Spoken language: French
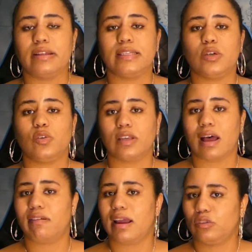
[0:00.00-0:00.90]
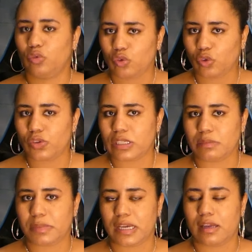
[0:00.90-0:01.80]
Théo travaille toujours aussi
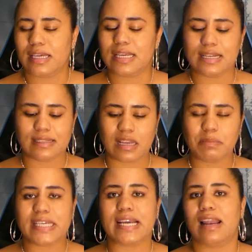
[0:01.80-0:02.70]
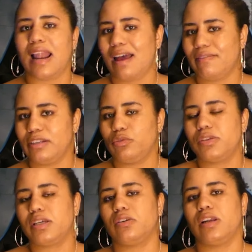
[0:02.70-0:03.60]
bien et il est amical avec tous
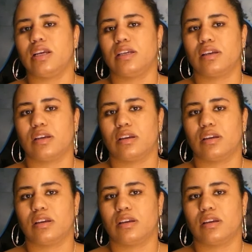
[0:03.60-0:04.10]
ses collègues.